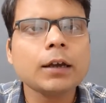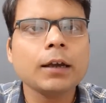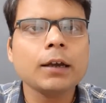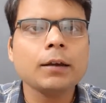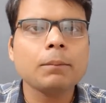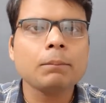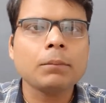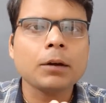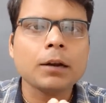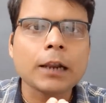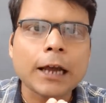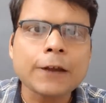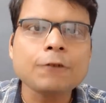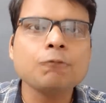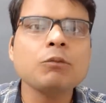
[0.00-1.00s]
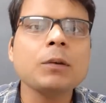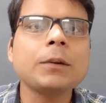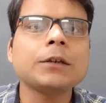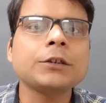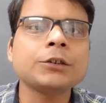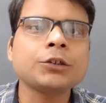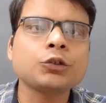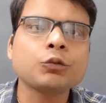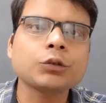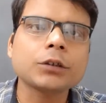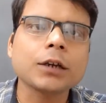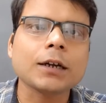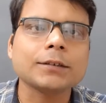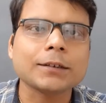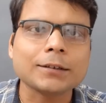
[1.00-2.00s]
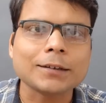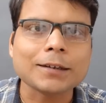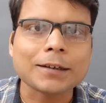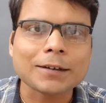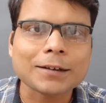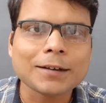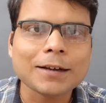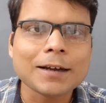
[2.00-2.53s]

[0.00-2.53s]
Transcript: के लाइफ में भी ऐसी सिचुएशन आ सकती है